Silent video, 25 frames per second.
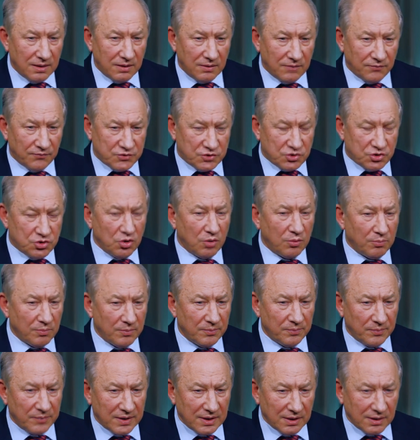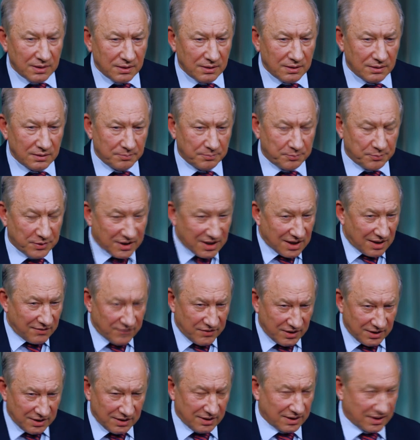В чем э,
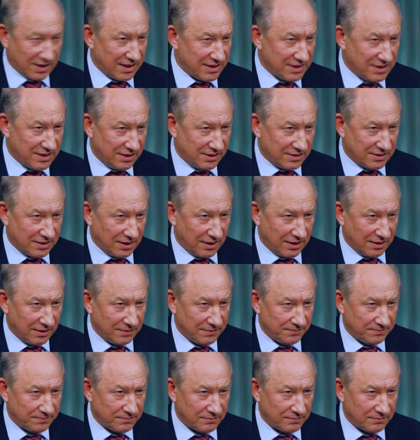правы родители?